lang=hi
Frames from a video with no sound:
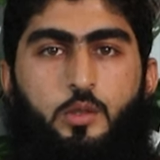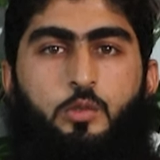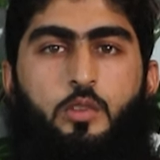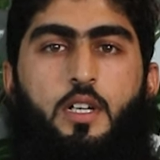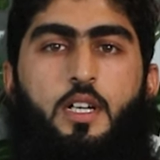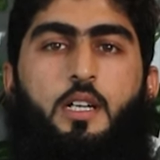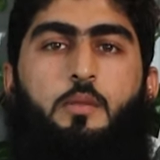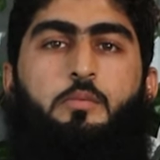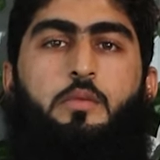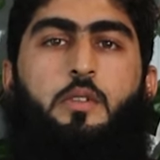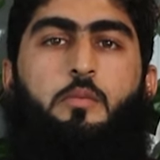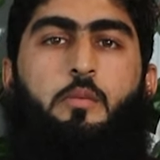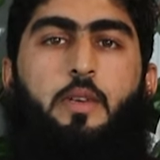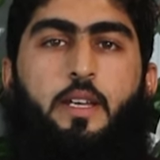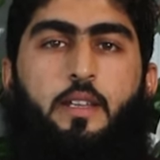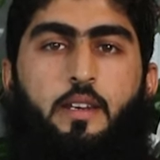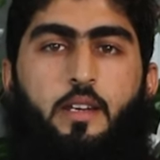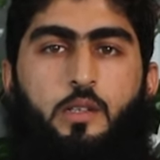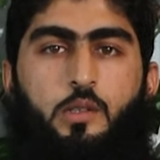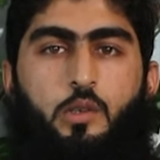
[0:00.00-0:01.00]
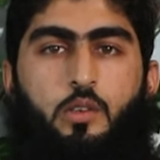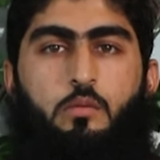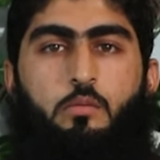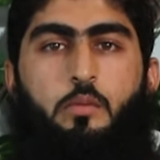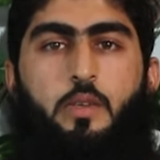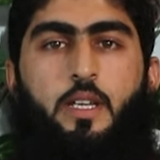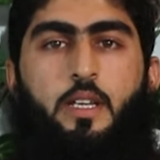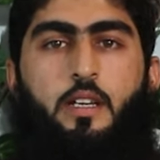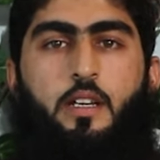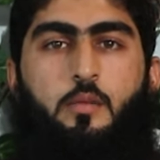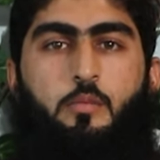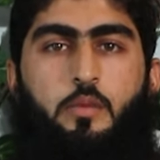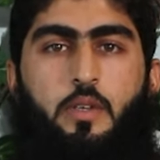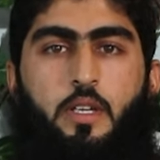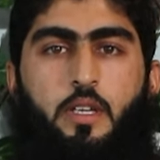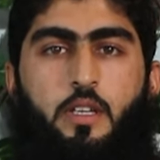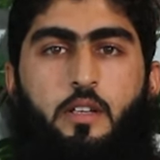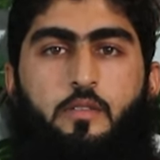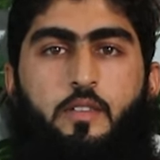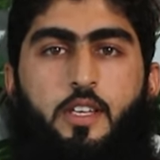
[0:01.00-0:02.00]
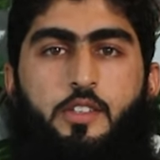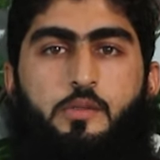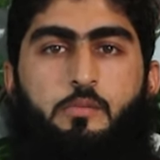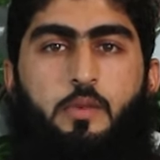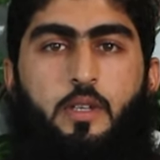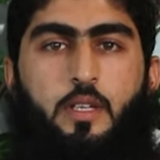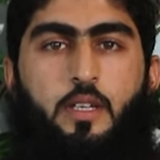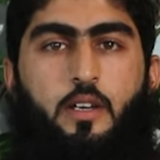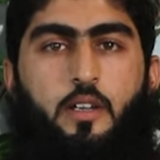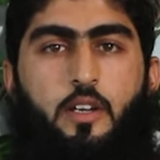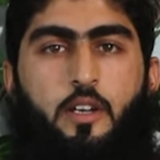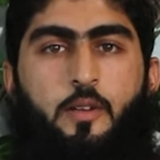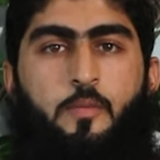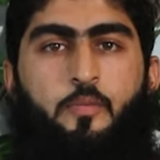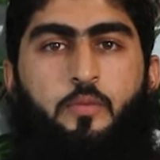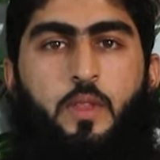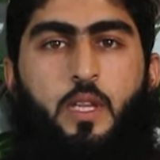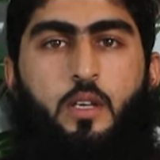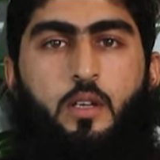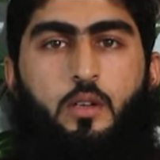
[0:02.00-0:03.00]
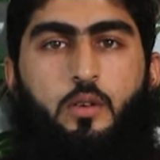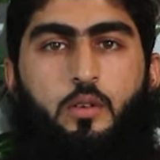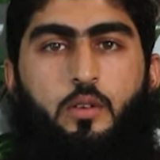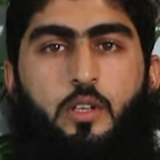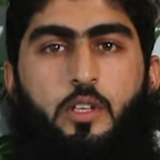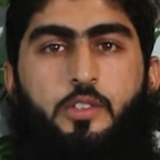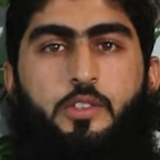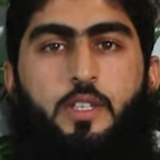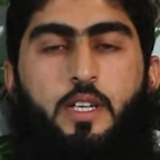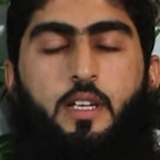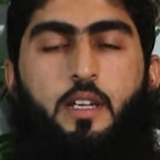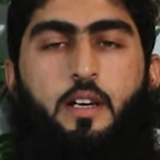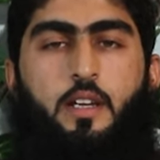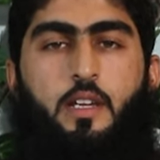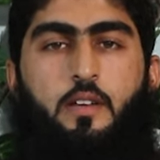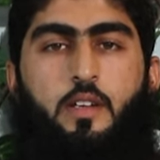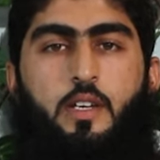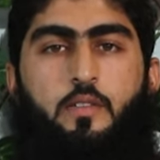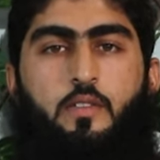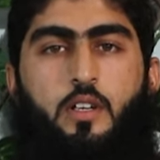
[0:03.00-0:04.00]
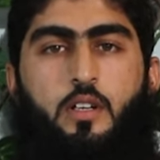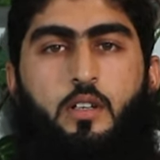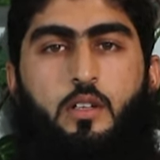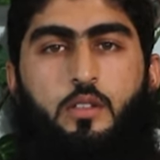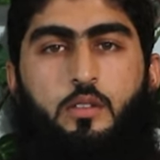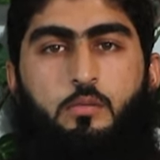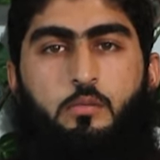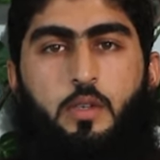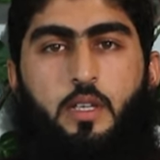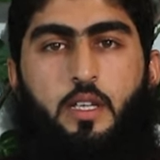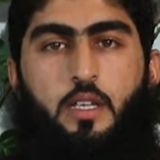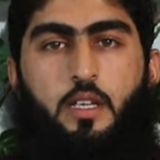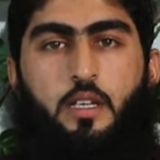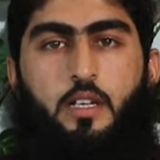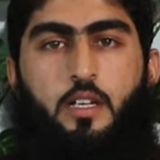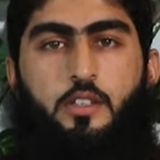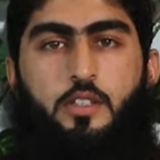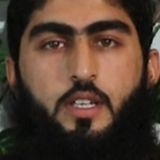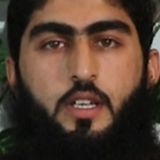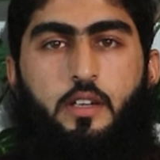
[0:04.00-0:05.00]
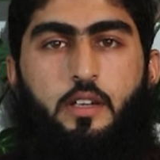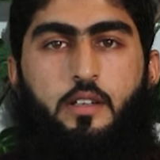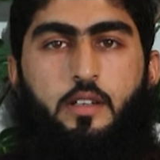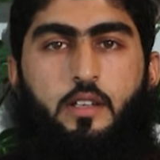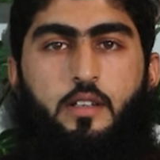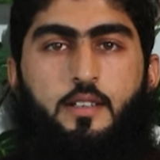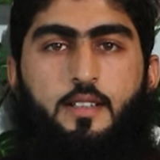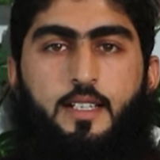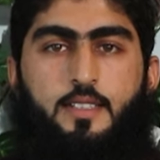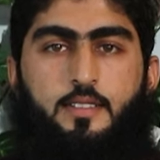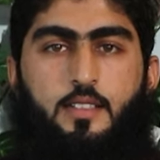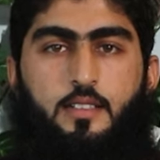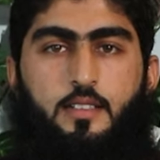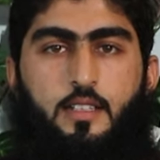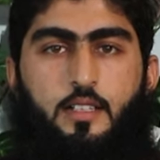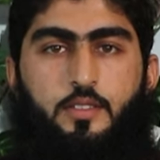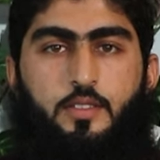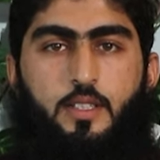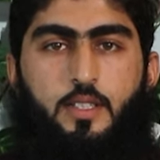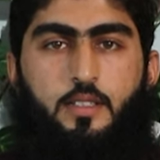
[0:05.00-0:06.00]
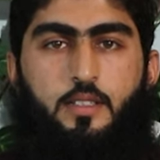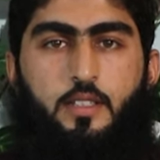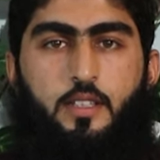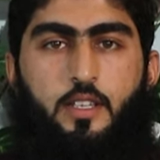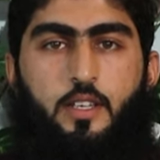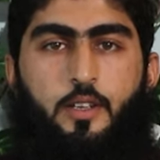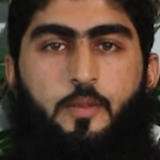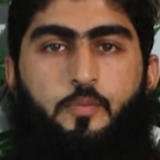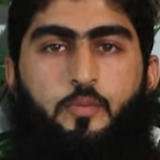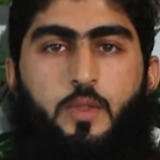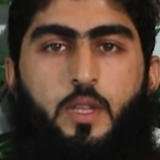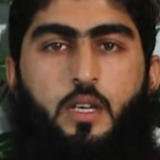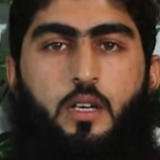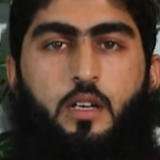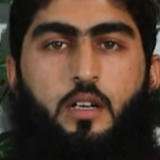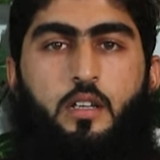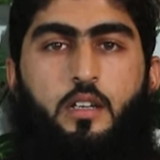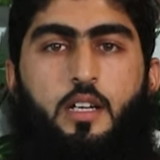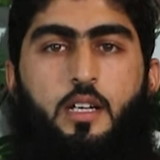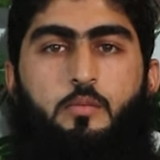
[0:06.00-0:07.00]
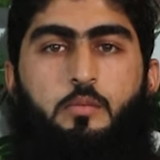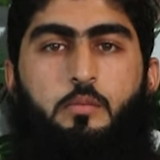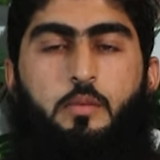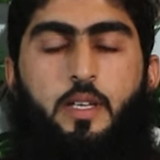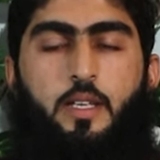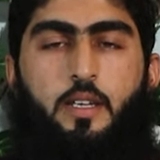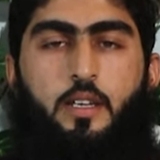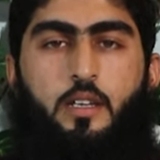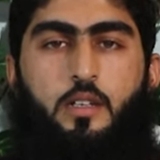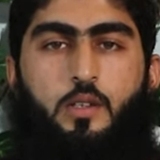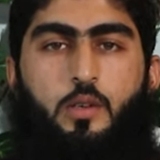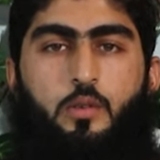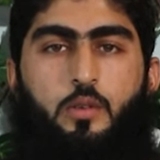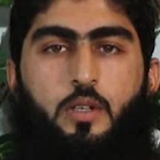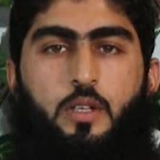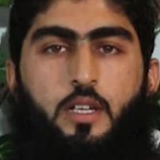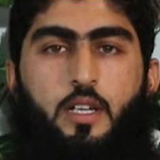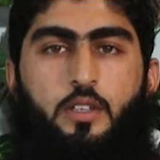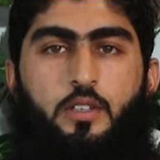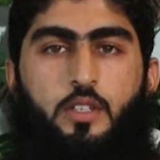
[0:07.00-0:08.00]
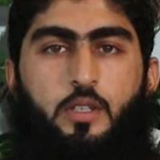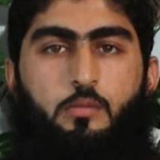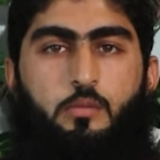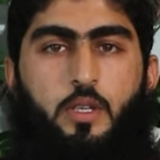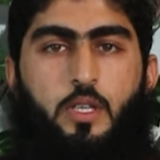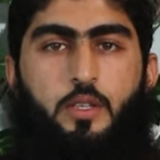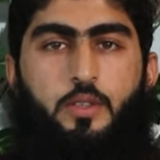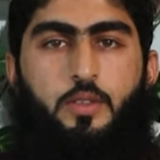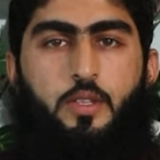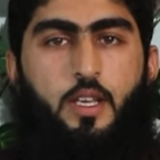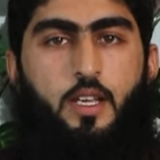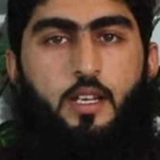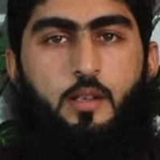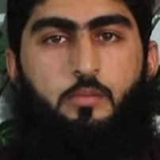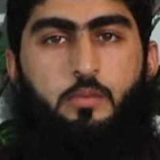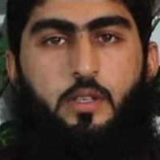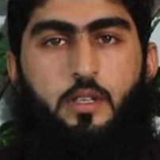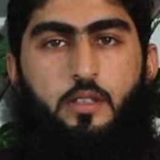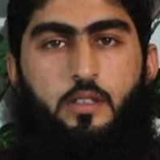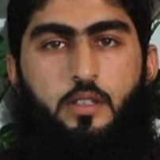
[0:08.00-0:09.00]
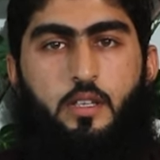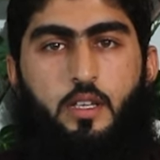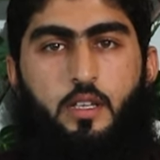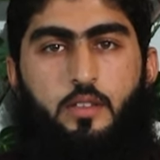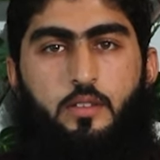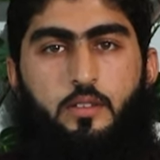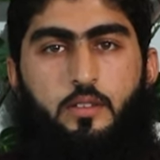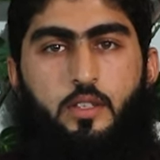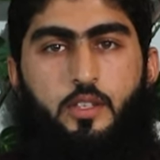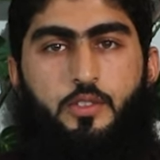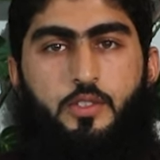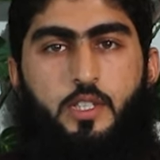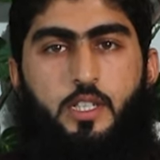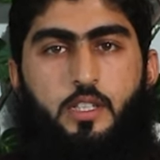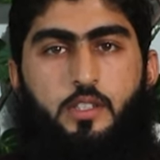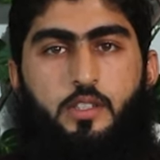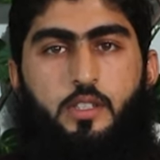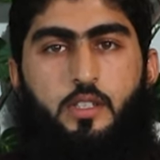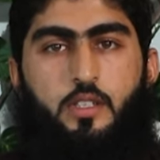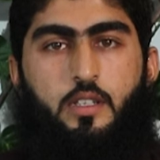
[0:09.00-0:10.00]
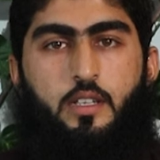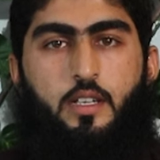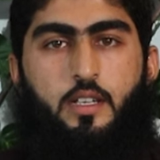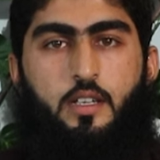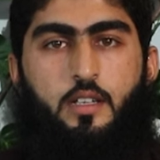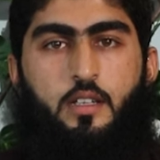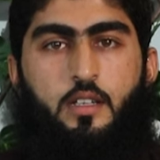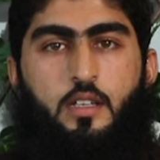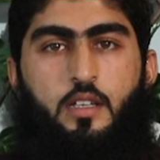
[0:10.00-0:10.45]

तो आप बहरिया टाउन में अपनी इन्वेस्टमेंट करें और इन आने वाले वक्त में एक अच्छा रिटर्न हासिल कर सकते हैं अगर आप बहरिया टाउन कराची में सेल परचेज़ कंस्ट्रक्शन या